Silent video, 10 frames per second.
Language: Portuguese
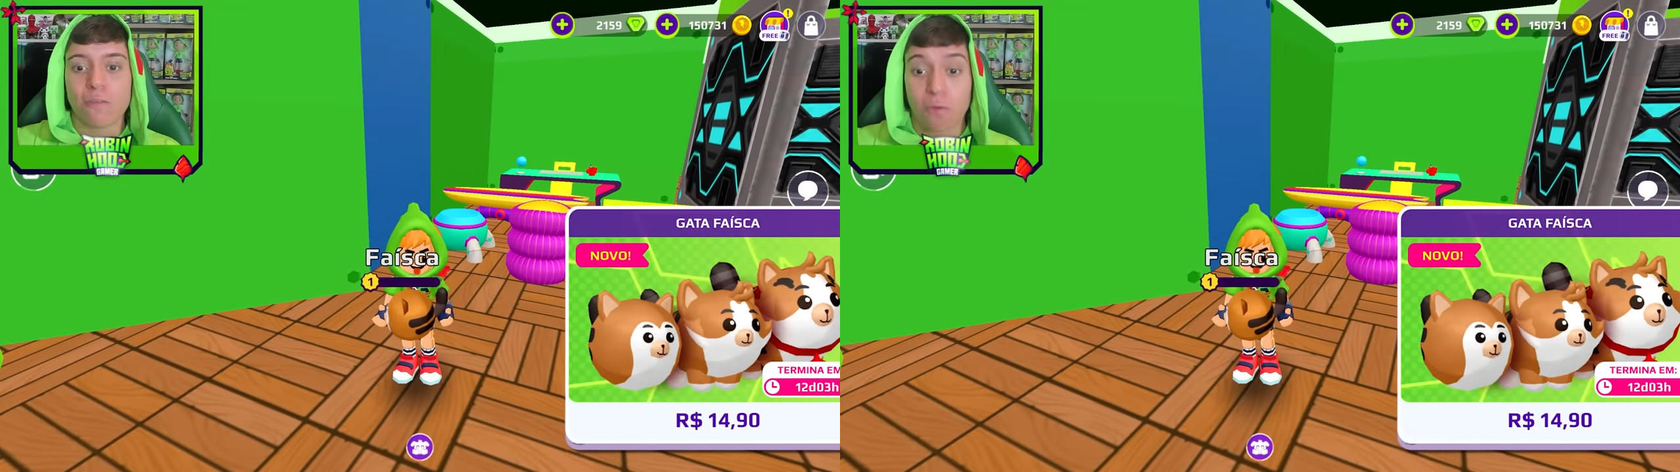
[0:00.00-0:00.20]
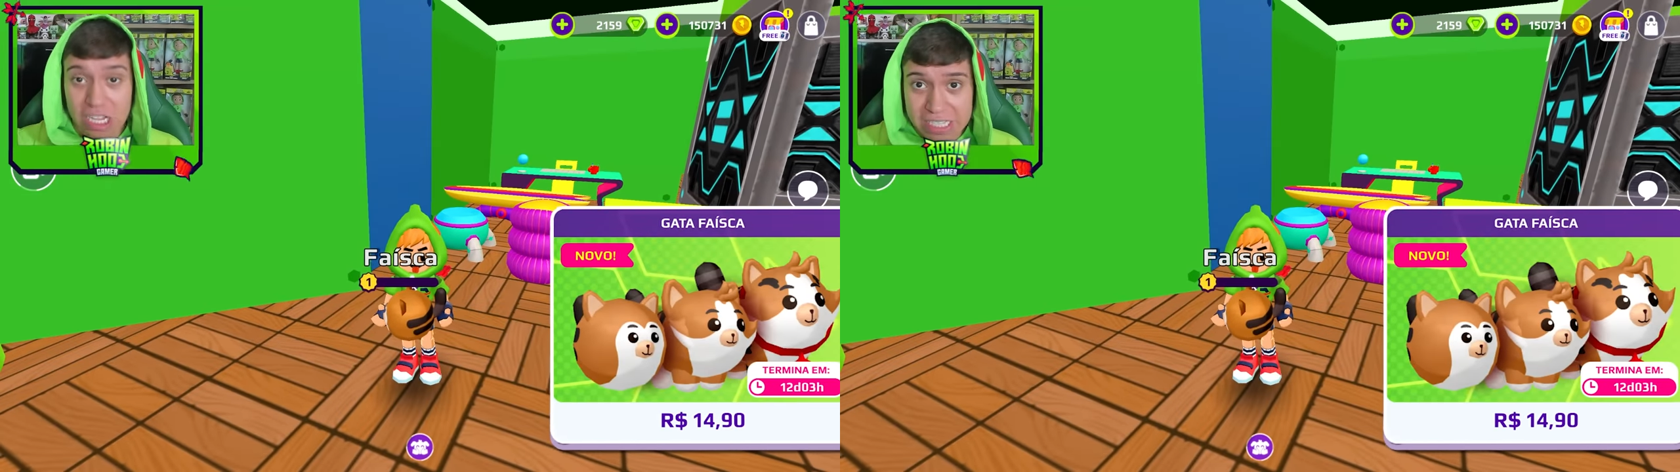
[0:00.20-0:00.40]

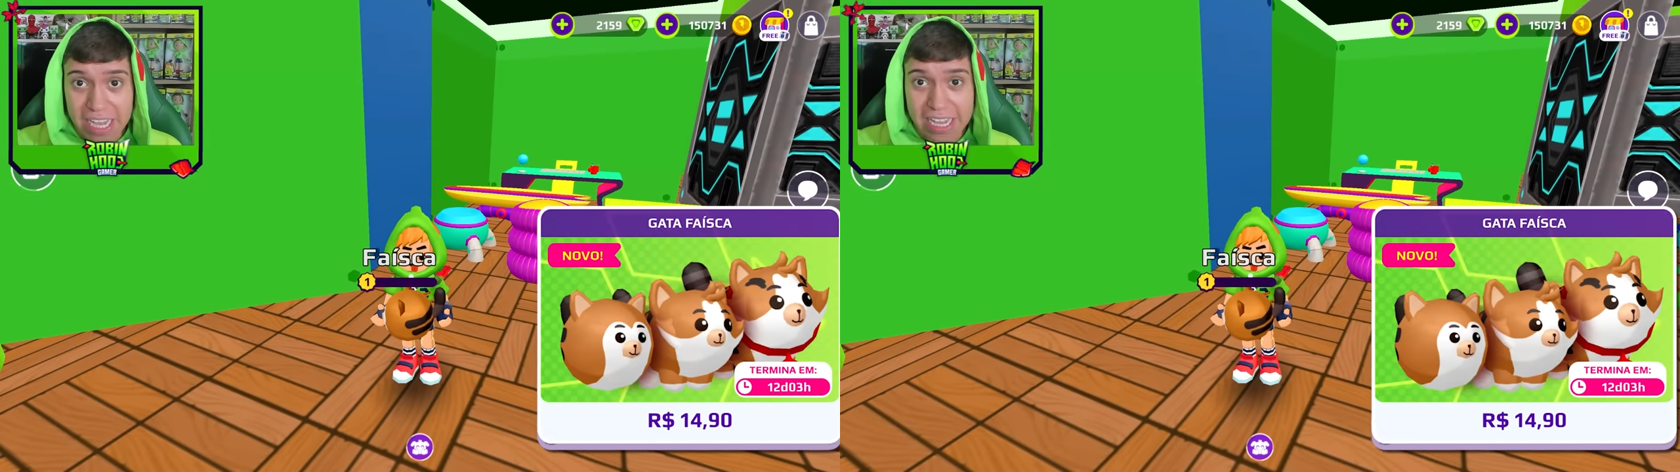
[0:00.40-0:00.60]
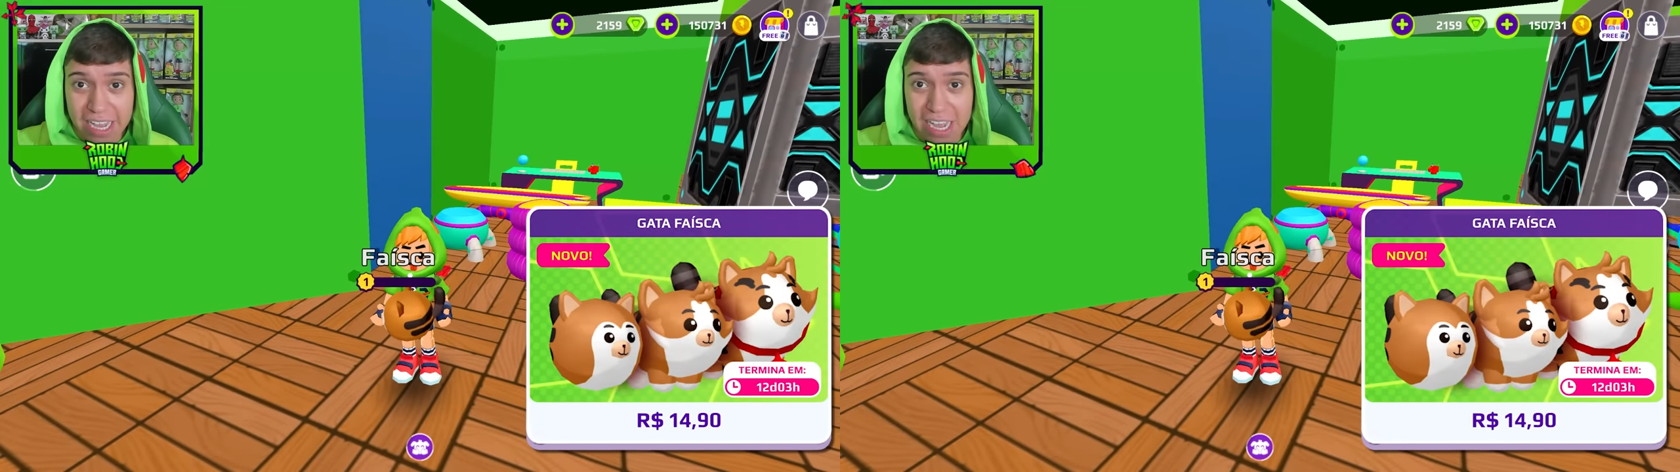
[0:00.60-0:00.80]

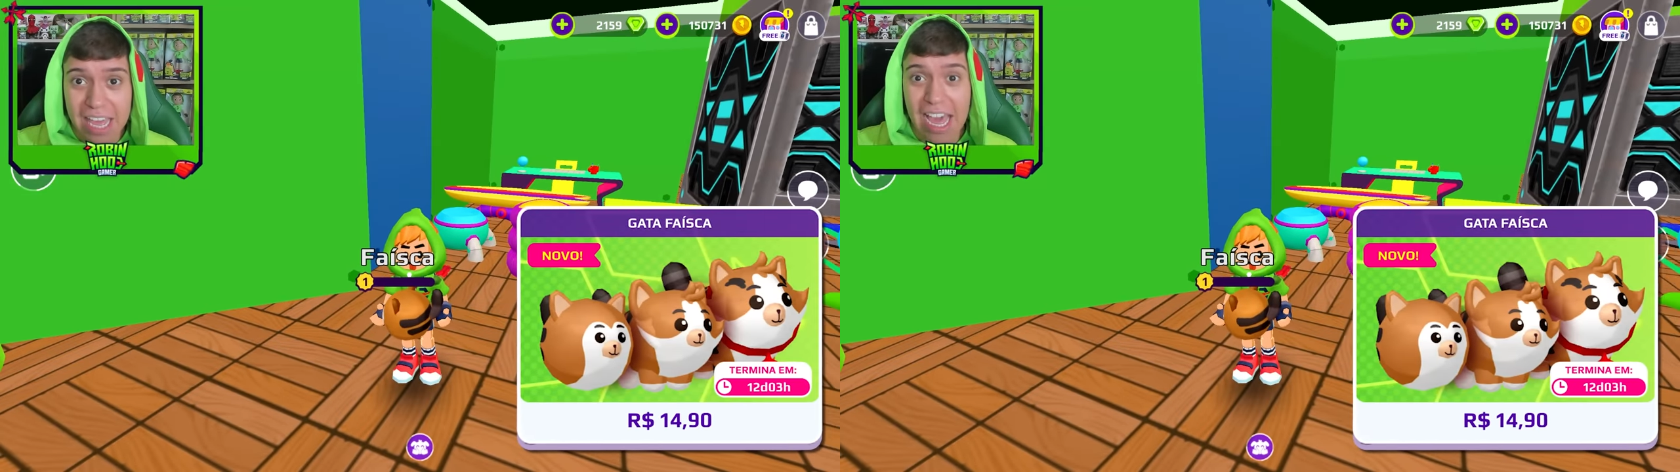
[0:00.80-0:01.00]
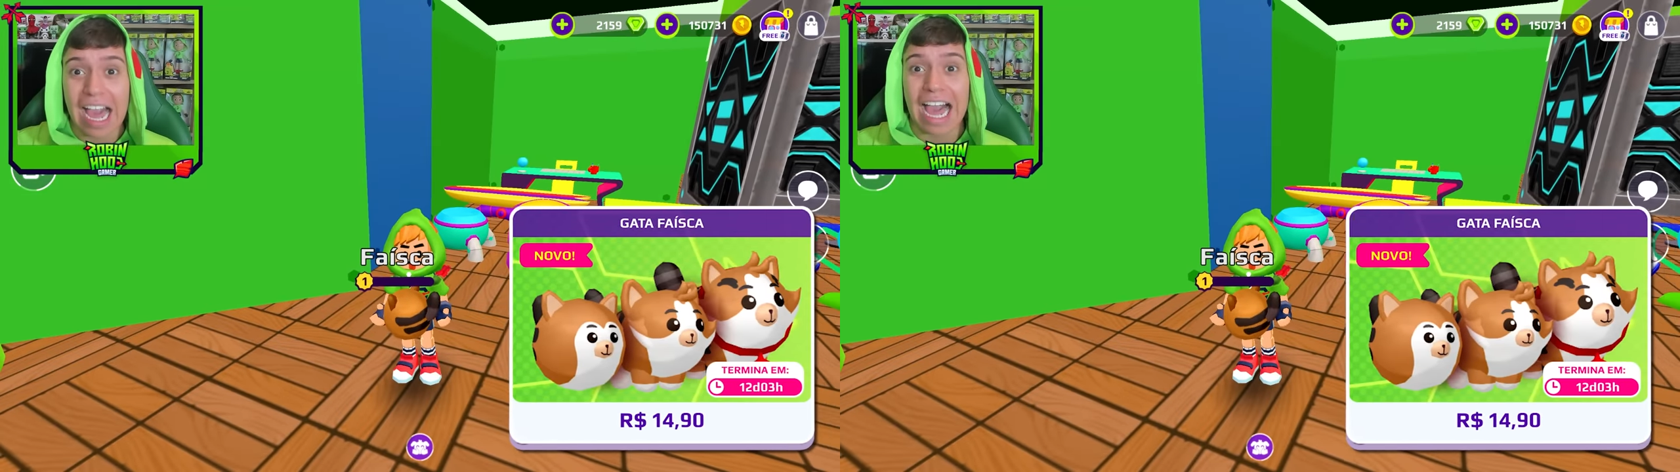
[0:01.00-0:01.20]
você
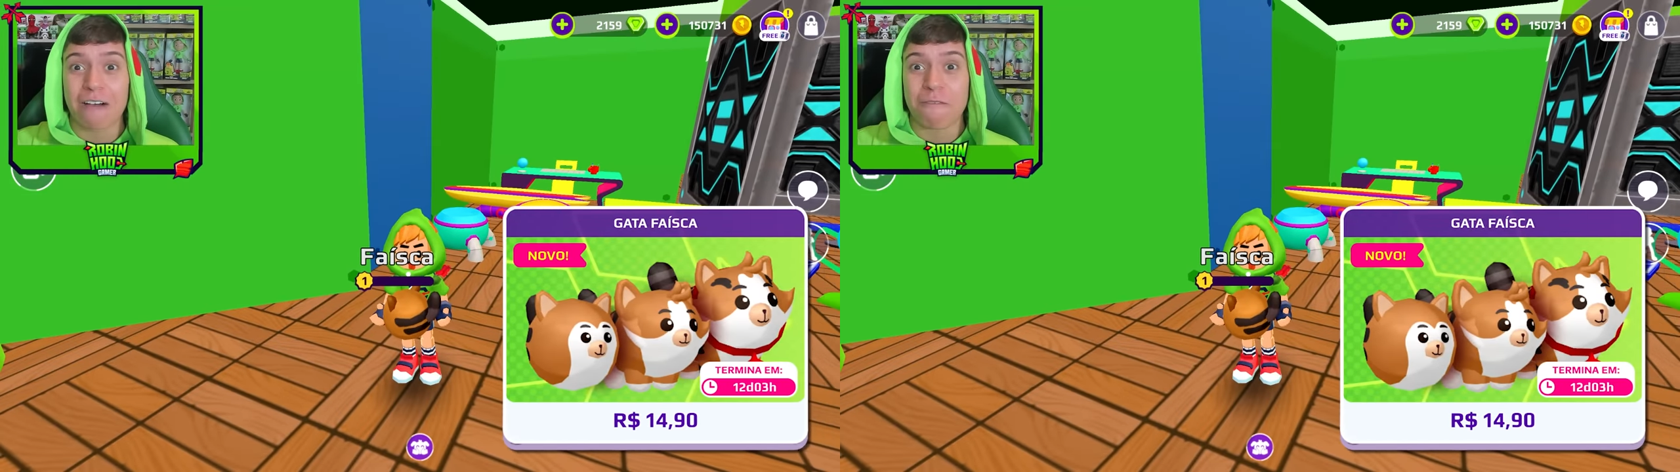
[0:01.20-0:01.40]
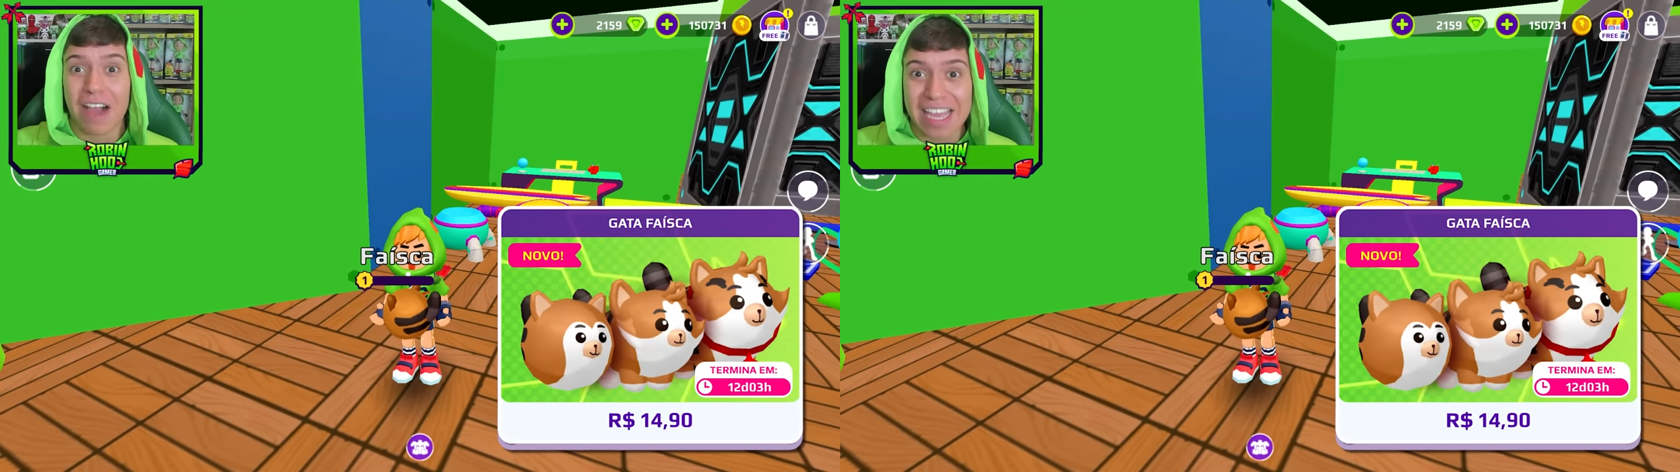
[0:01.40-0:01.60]
ganha
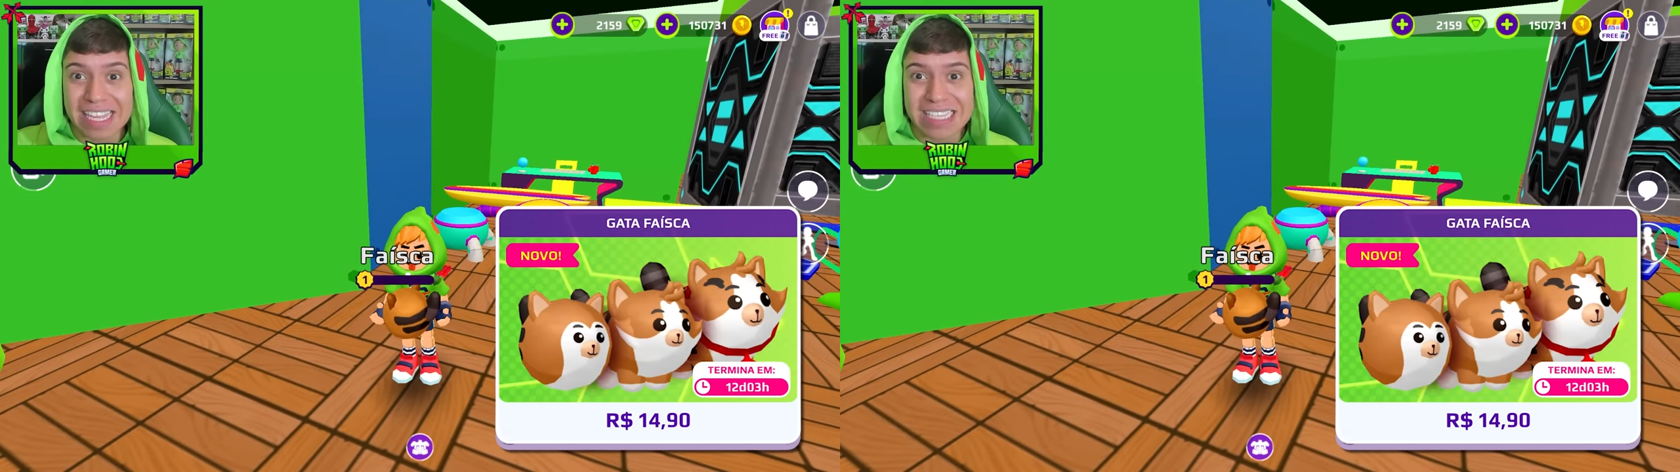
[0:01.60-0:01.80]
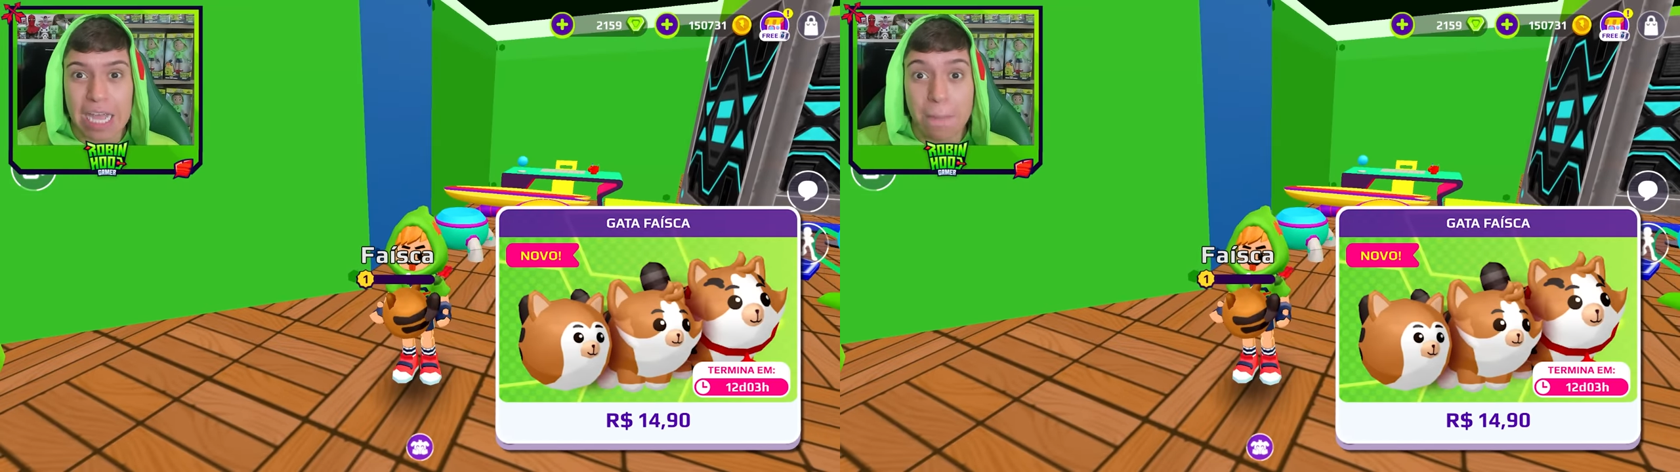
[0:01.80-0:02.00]
a faísca